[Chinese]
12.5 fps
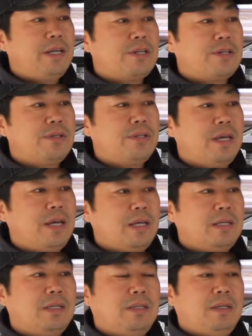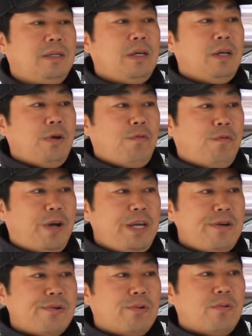时间，
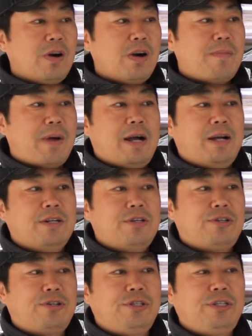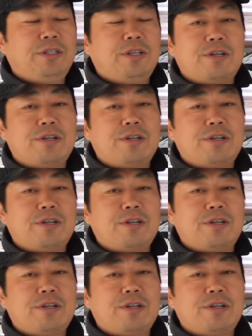唯有沃尔玛实行的